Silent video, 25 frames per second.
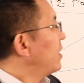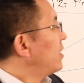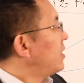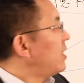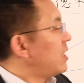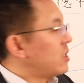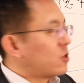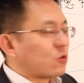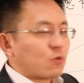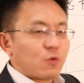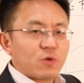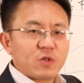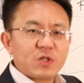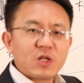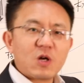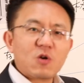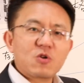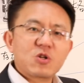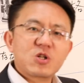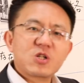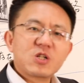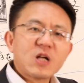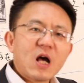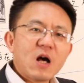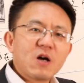一种叫
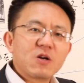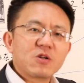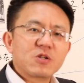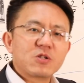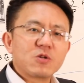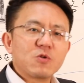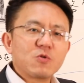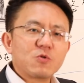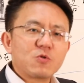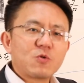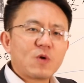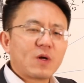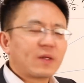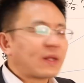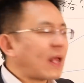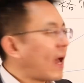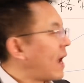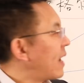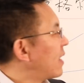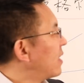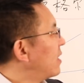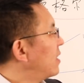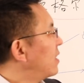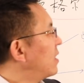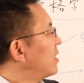上手状
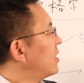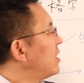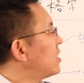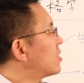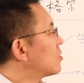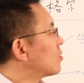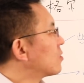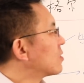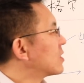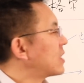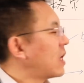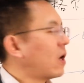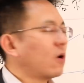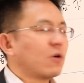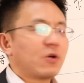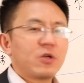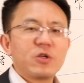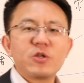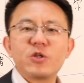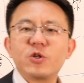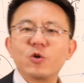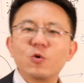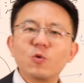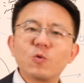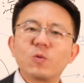态，一种叫
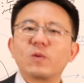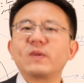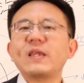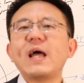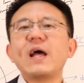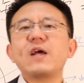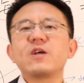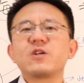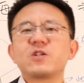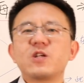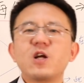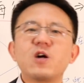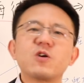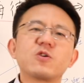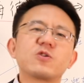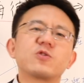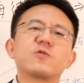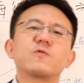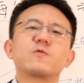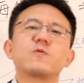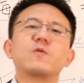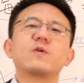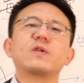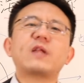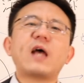有待上
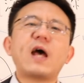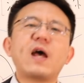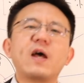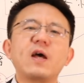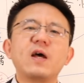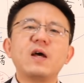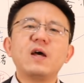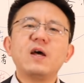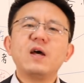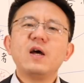手状态。